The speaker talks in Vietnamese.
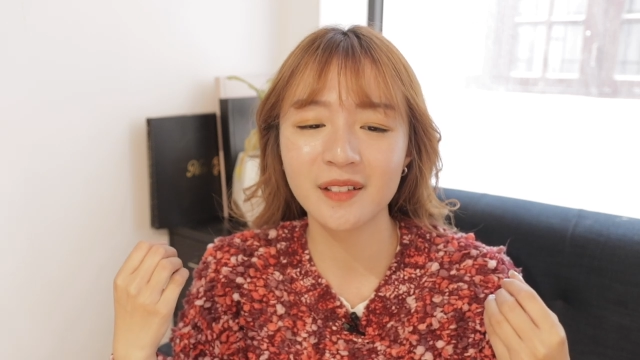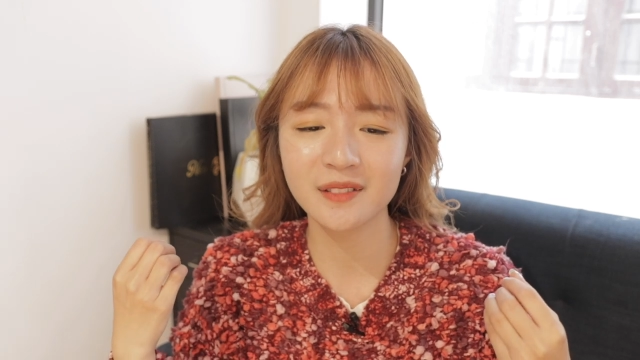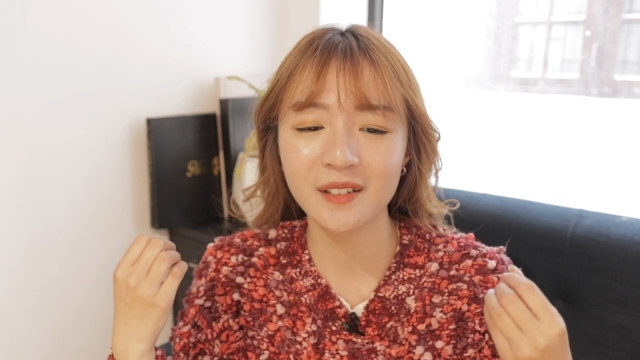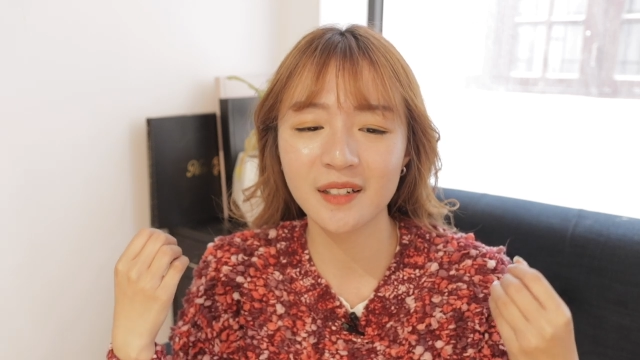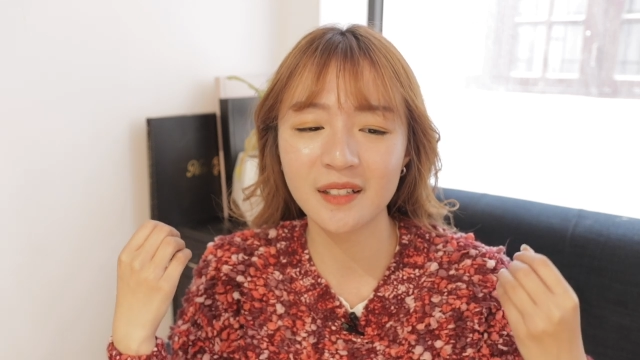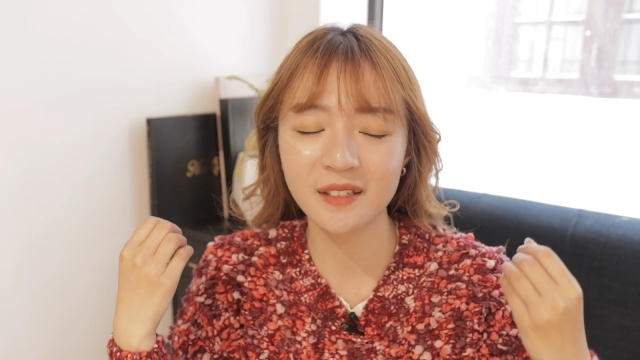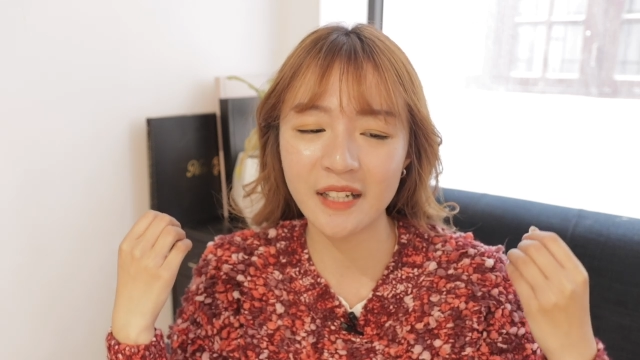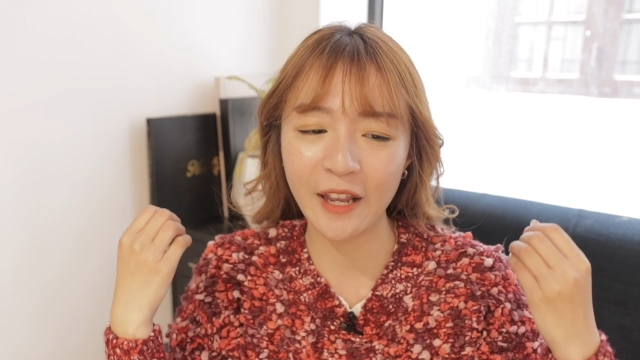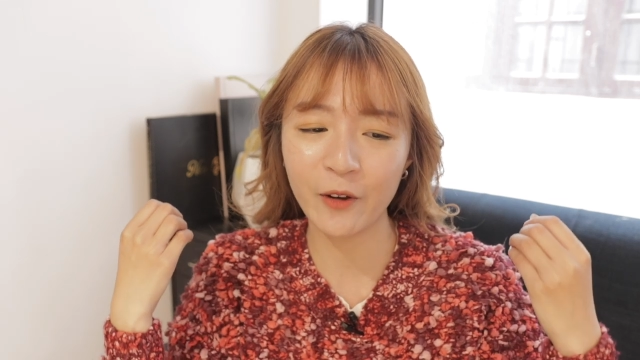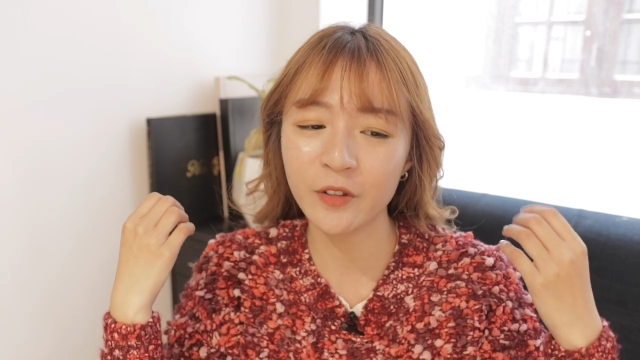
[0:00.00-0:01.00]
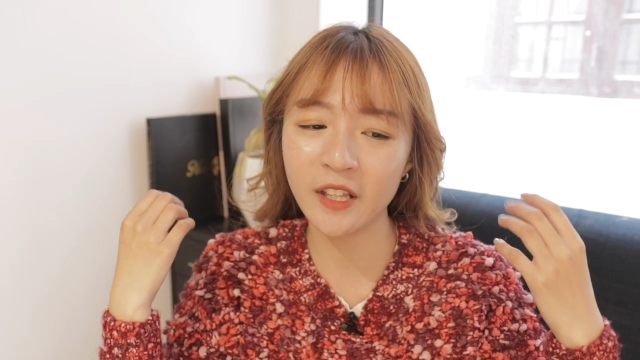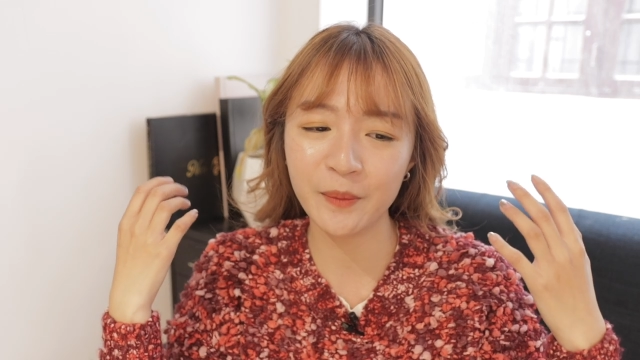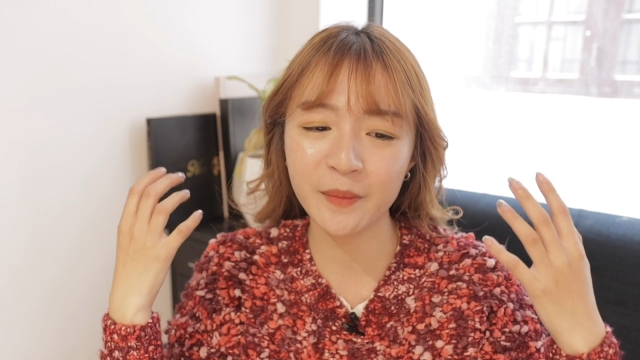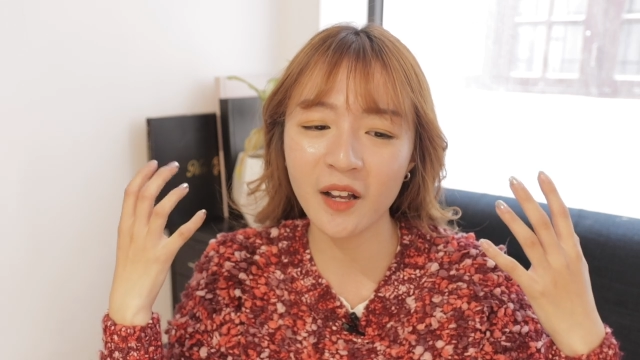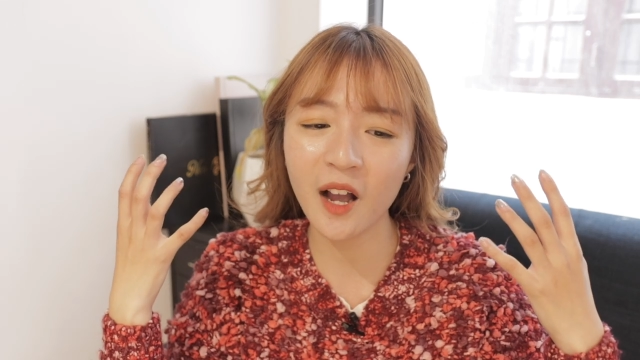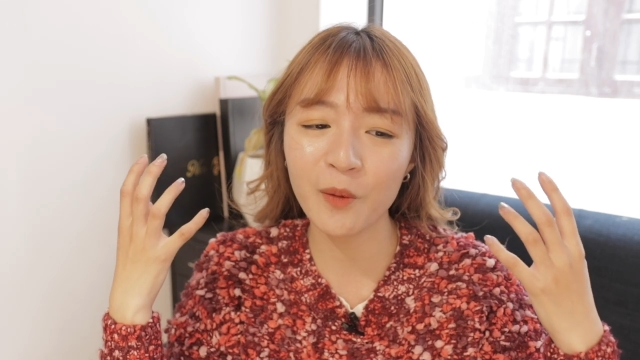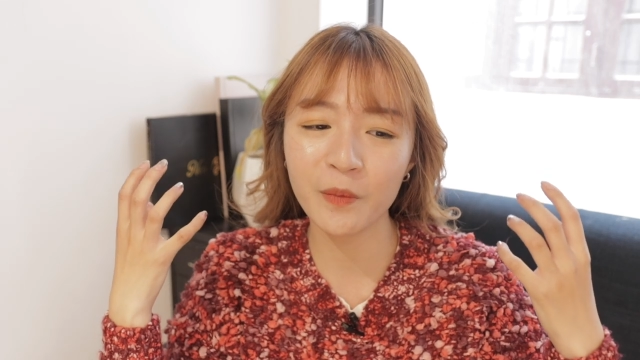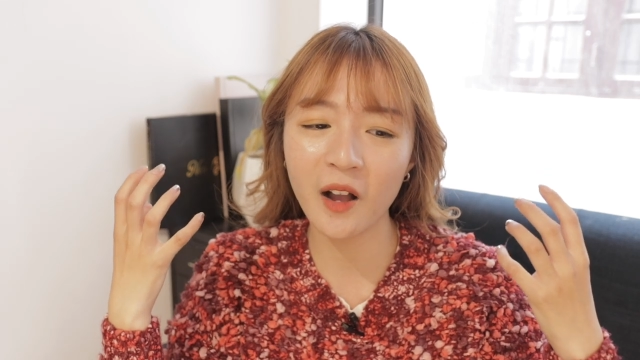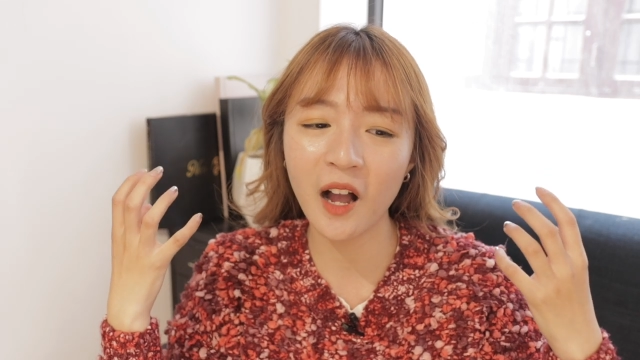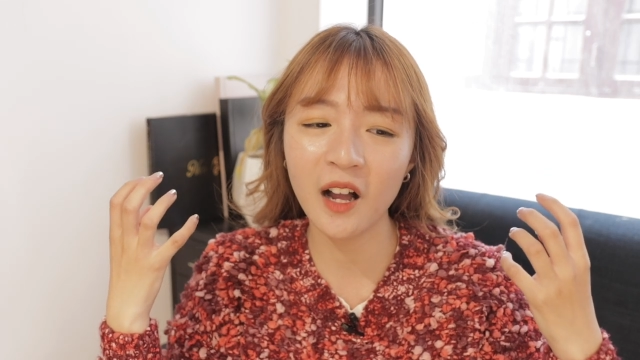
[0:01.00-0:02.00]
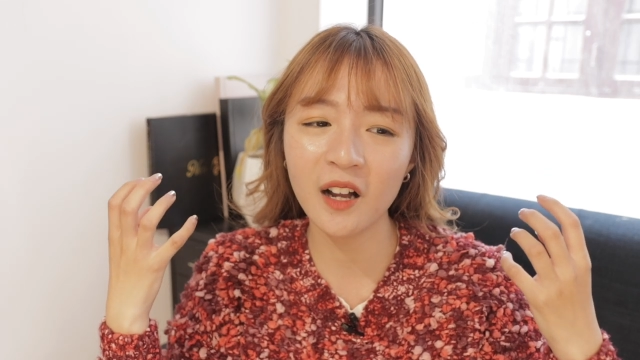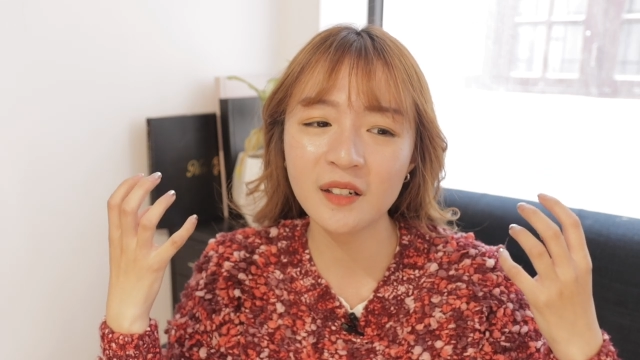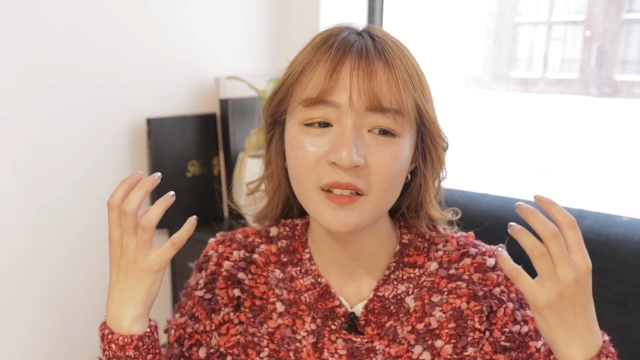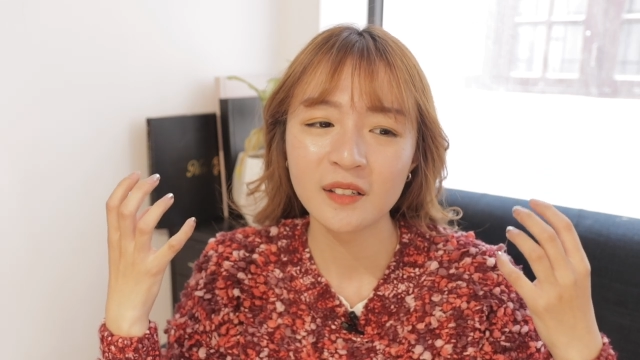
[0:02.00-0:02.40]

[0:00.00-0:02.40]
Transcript: thật sự là tình trạng ô nhiễm nó không có